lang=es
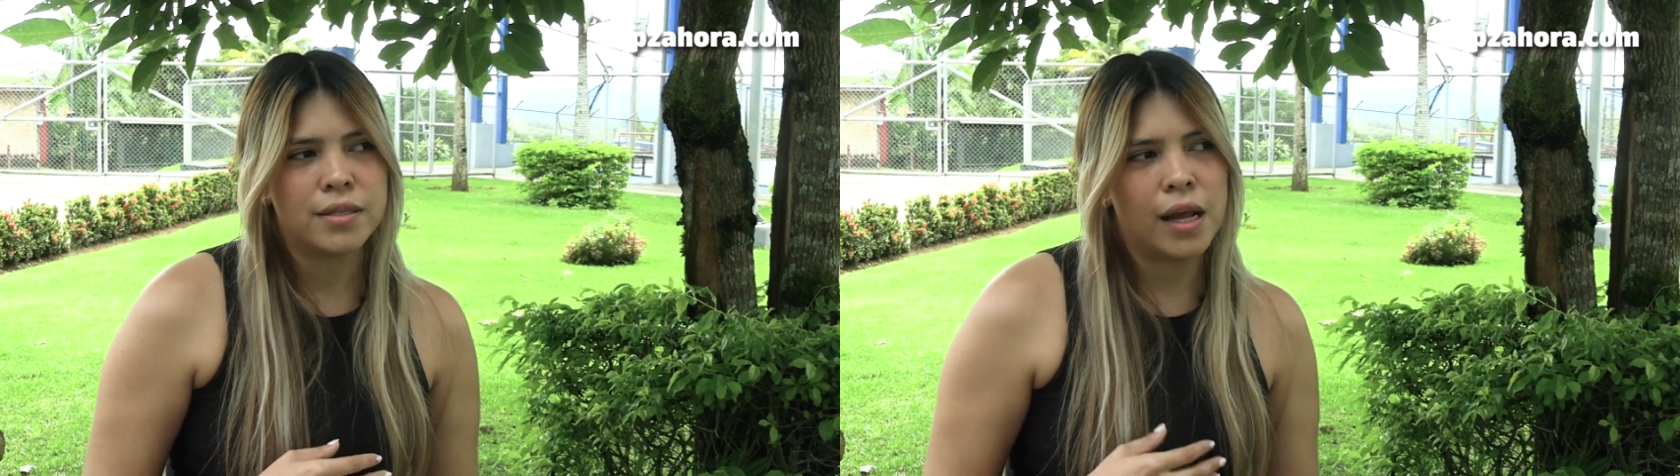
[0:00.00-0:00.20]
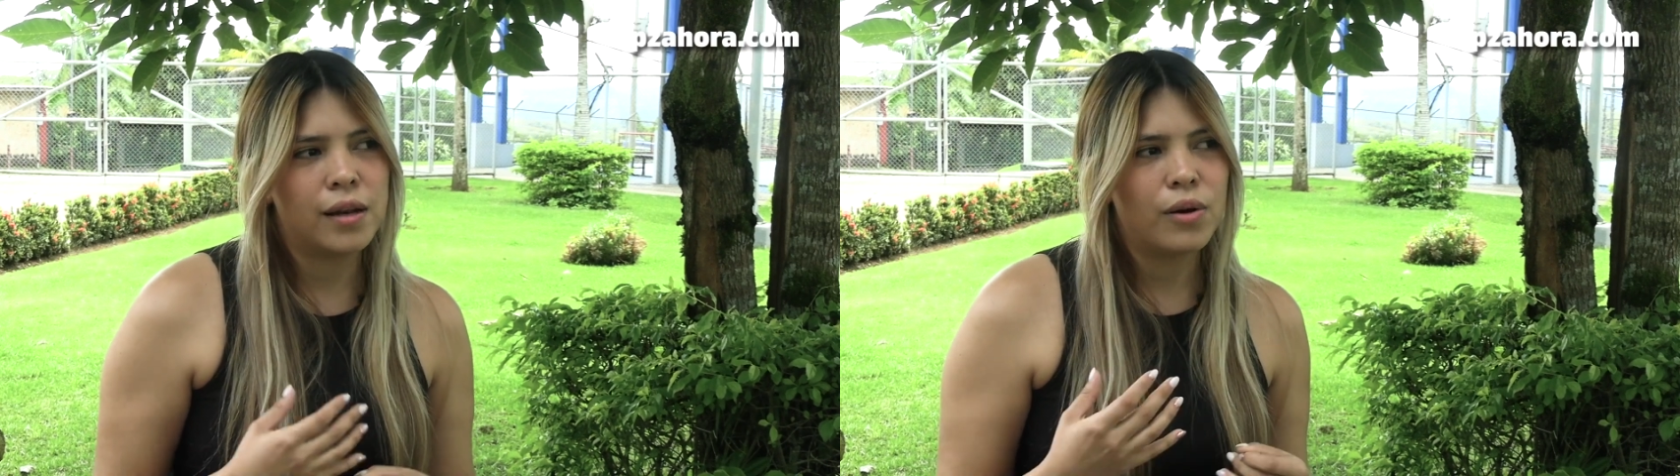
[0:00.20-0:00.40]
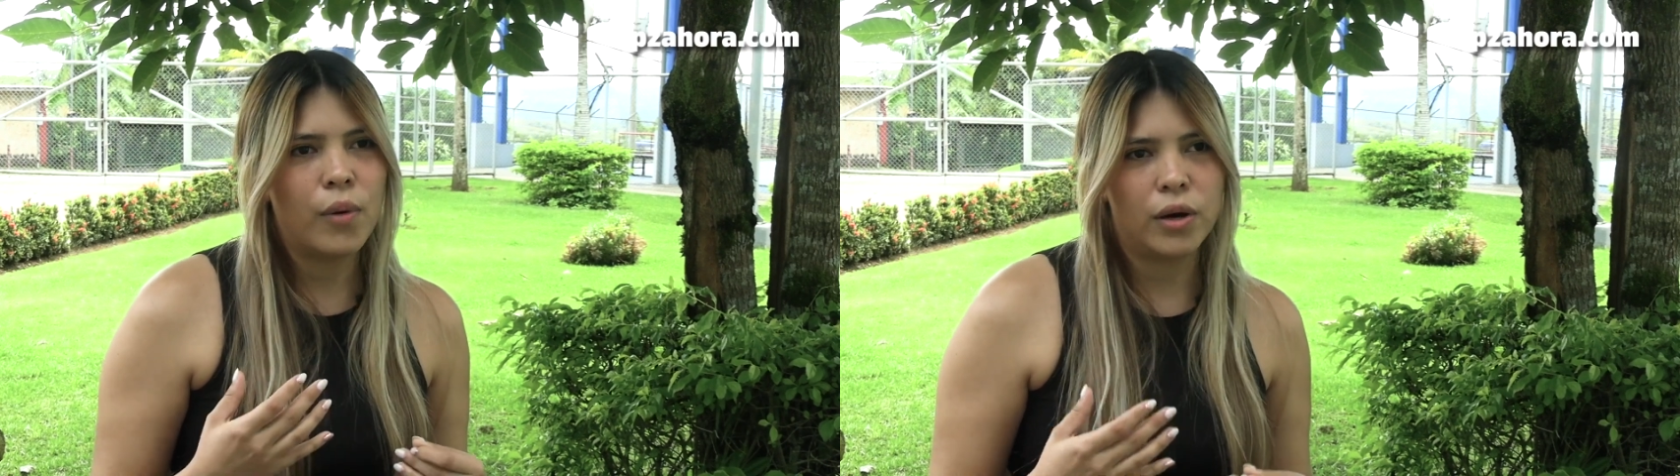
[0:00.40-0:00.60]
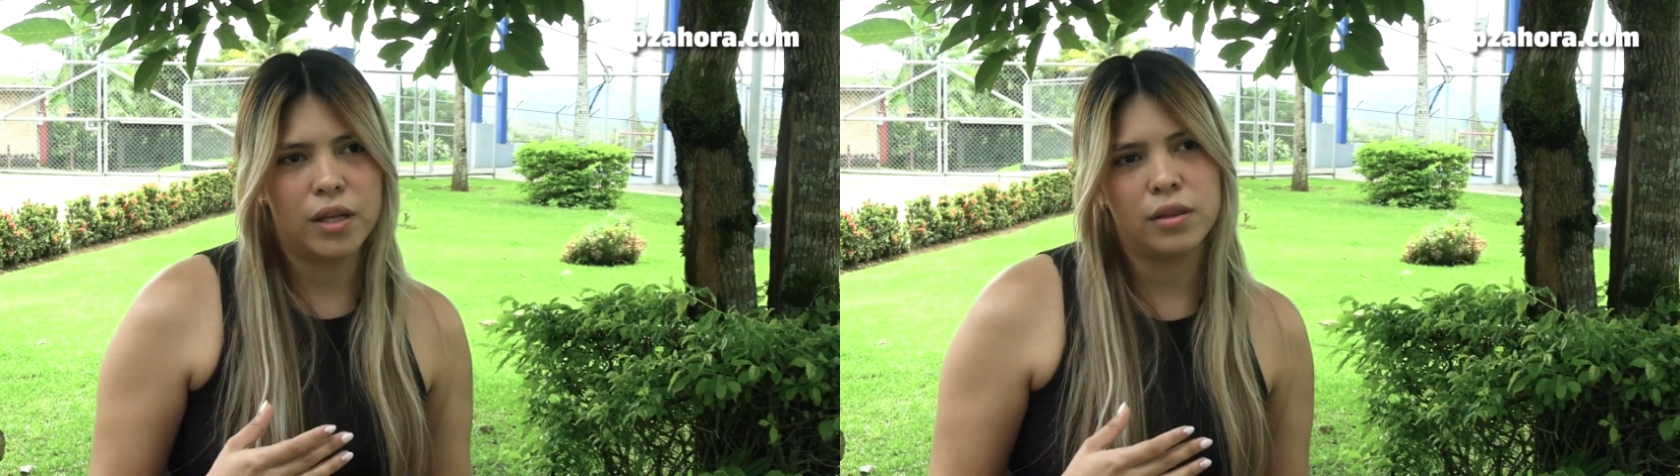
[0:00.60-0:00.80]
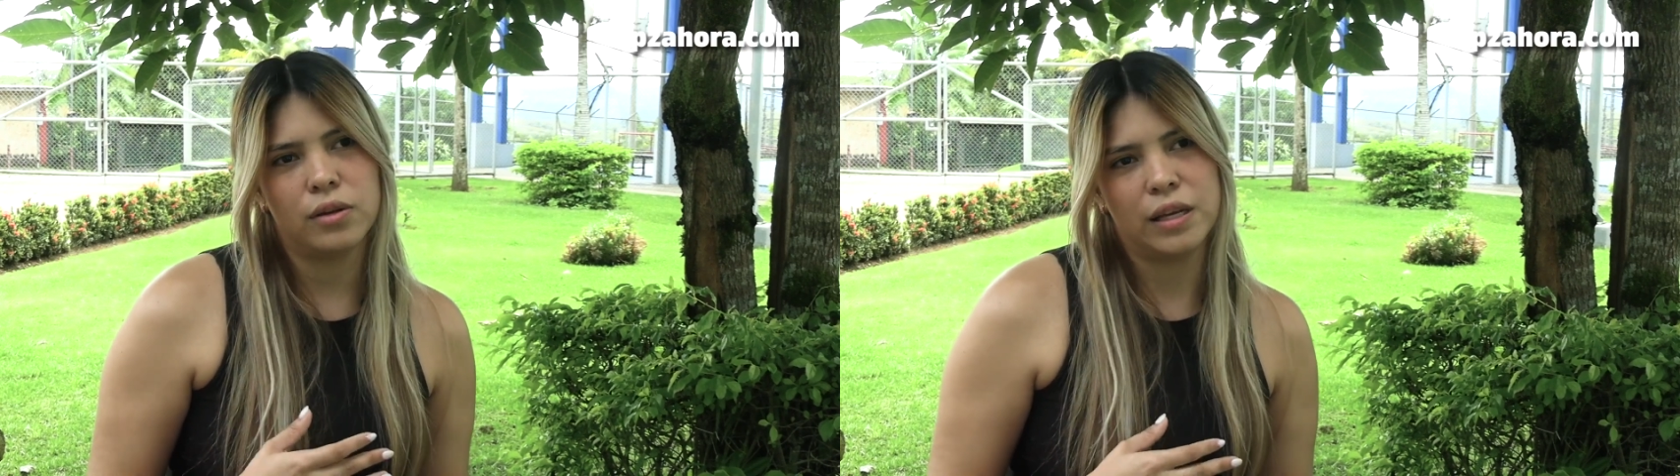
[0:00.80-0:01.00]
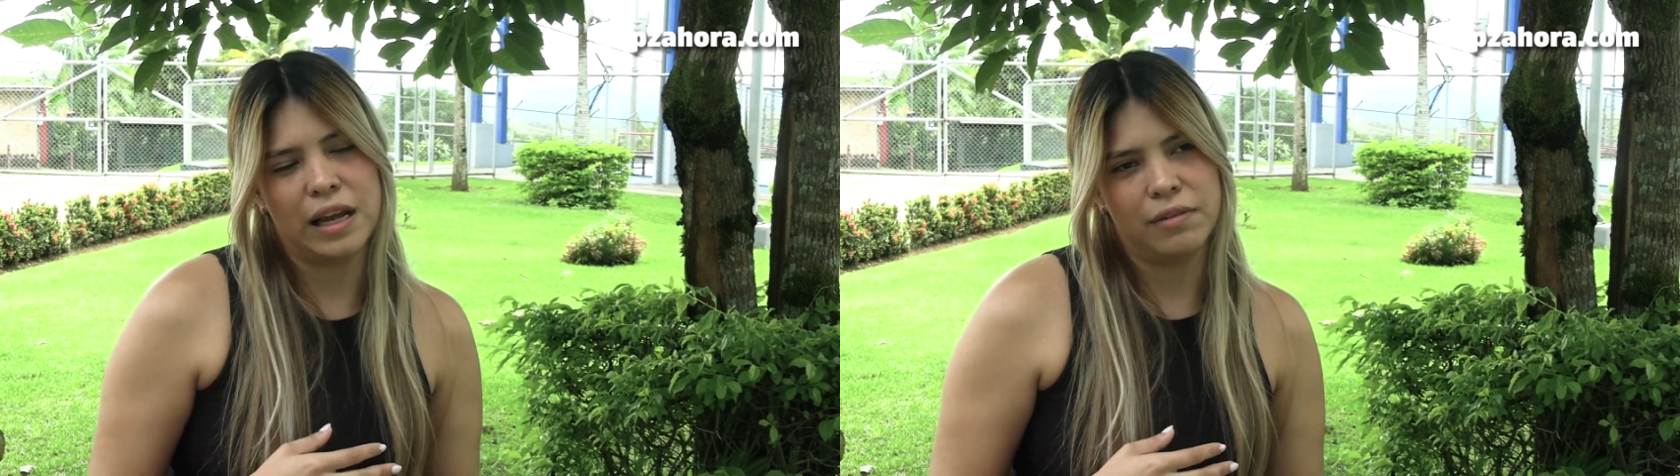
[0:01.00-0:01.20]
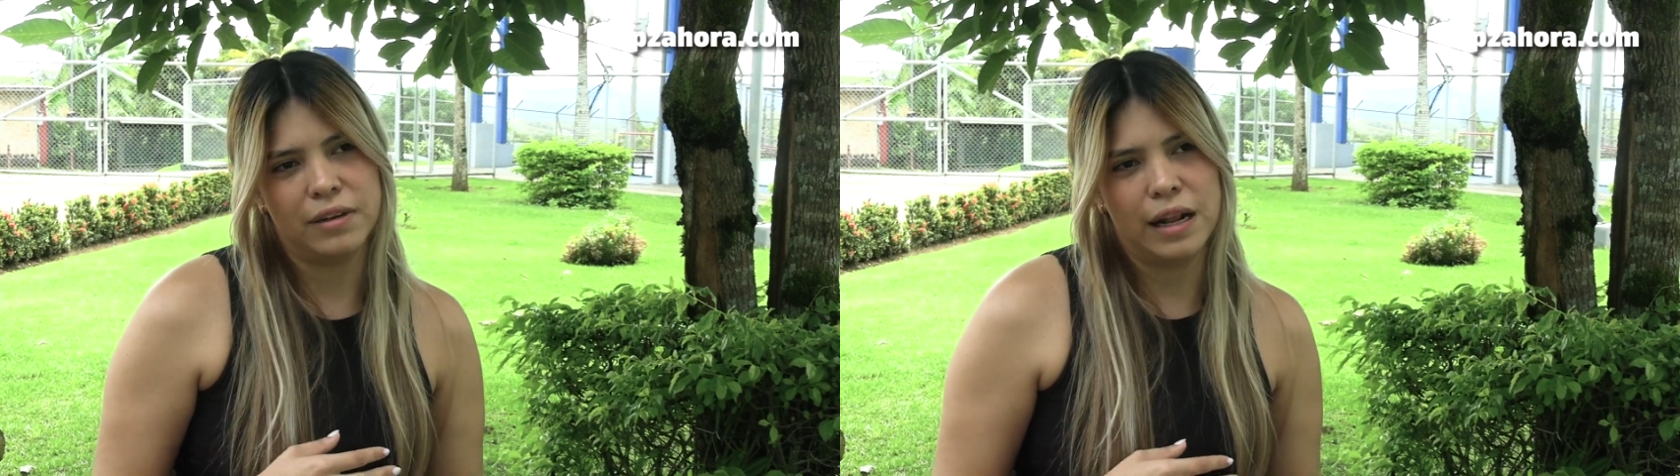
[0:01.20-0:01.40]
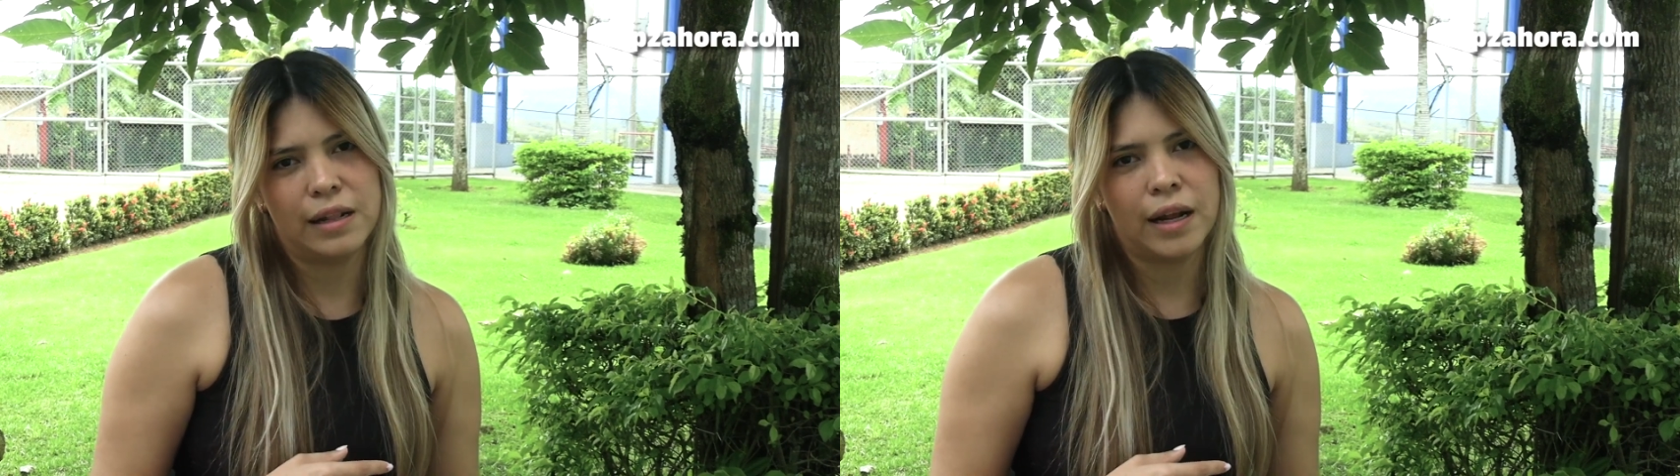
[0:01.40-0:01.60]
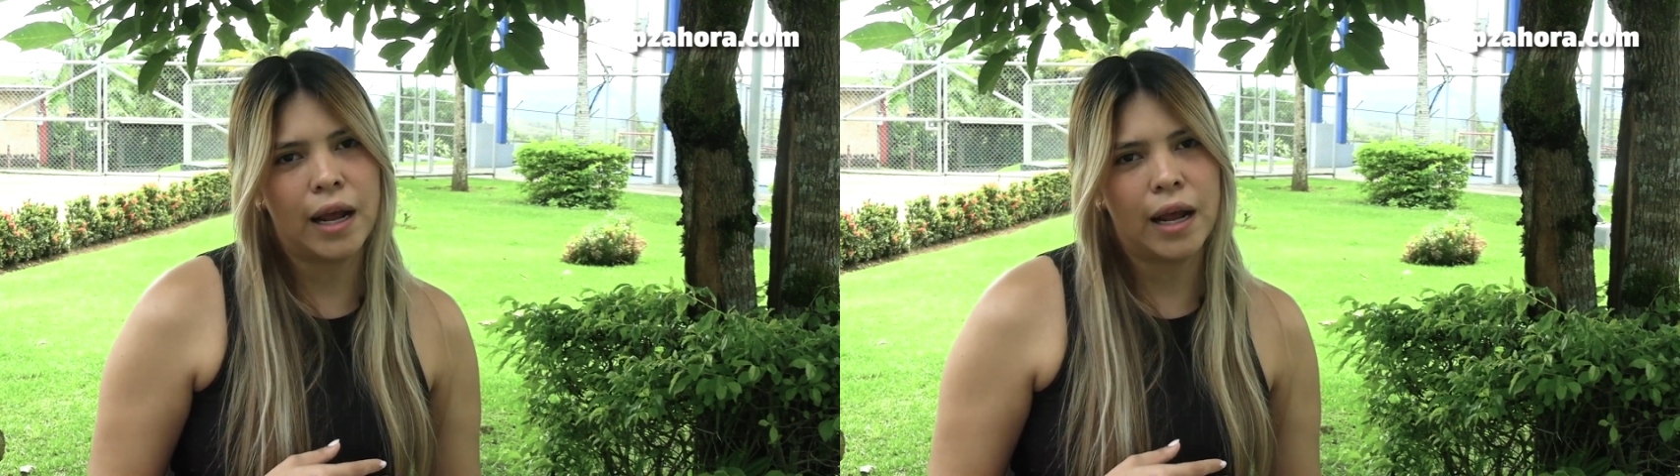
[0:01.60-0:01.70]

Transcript: es algo bonito y que al final de